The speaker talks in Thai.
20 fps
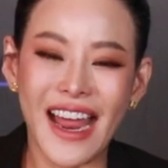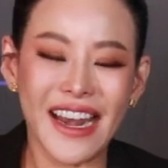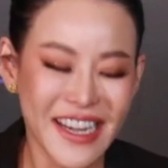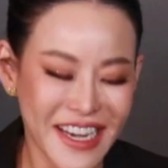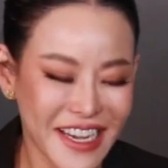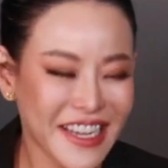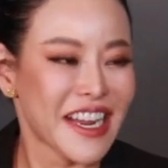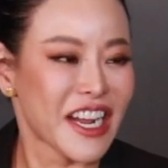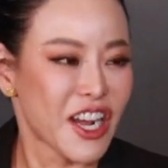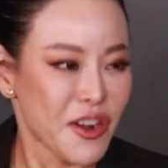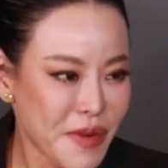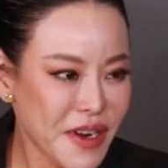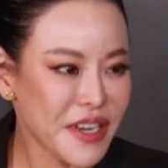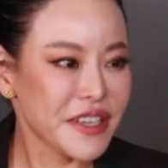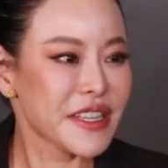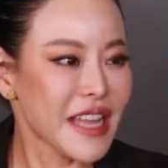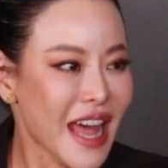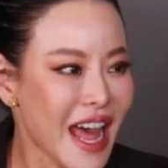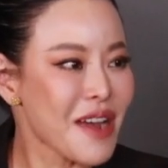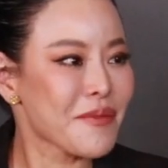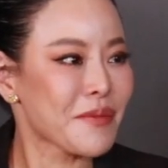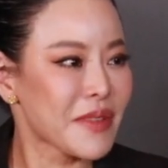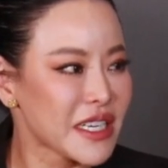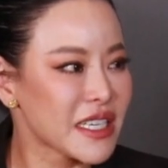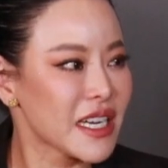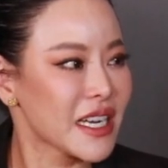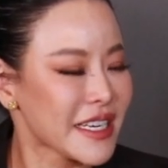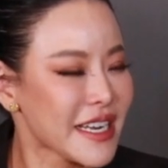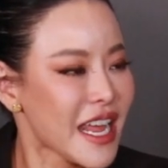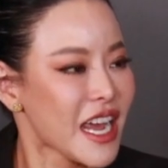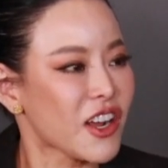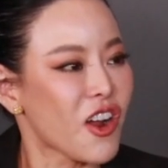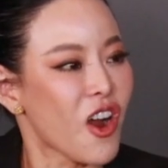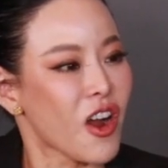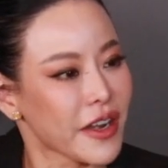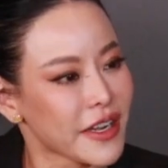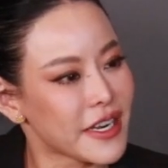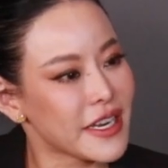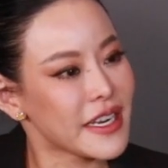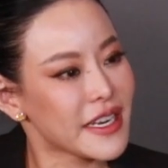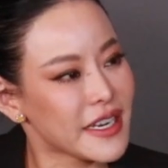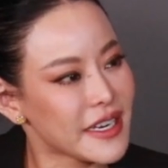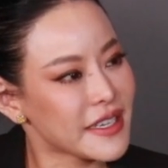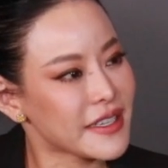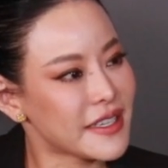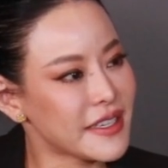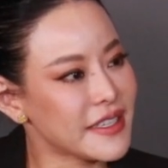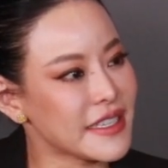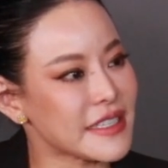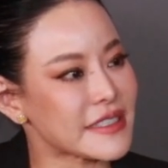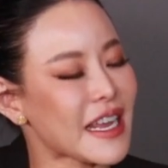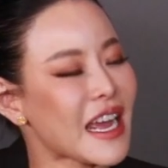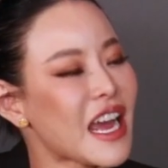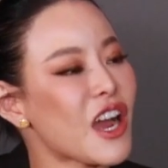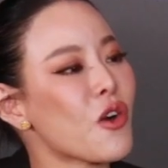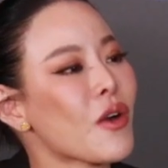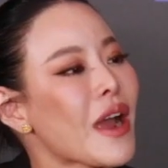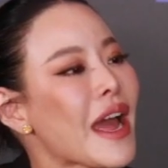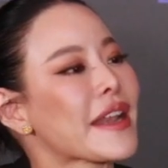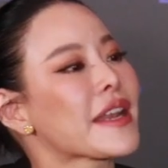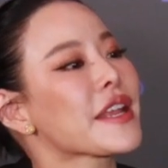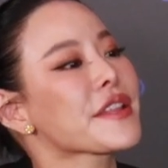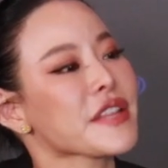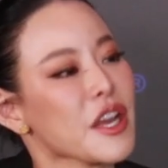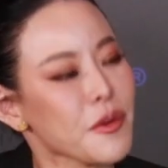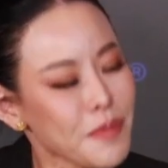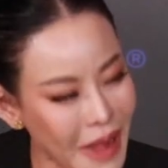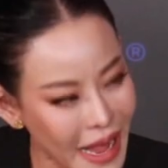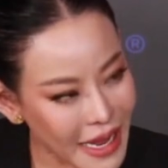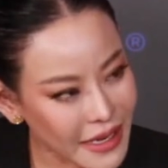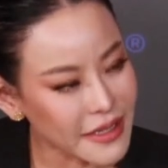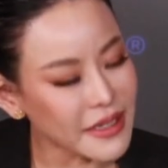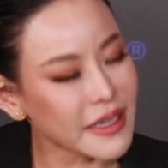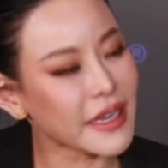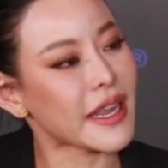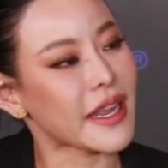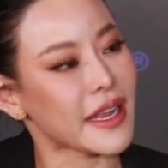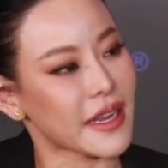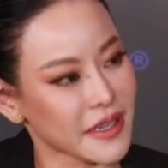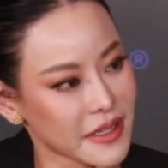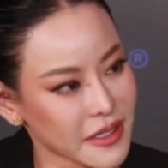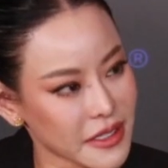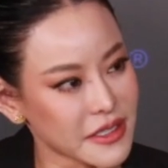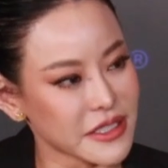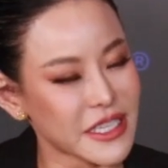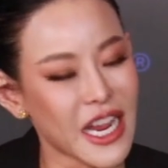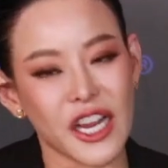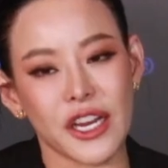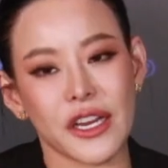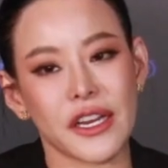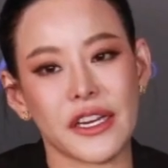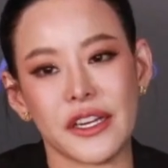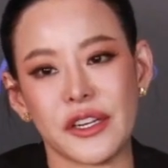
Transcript: หนิงหนิงก็เพิ่งทราบเรื่องเนี่ยก่อนที่ที่หนิงจะเข้างานได้สักพักหนึ่งเอง ยัง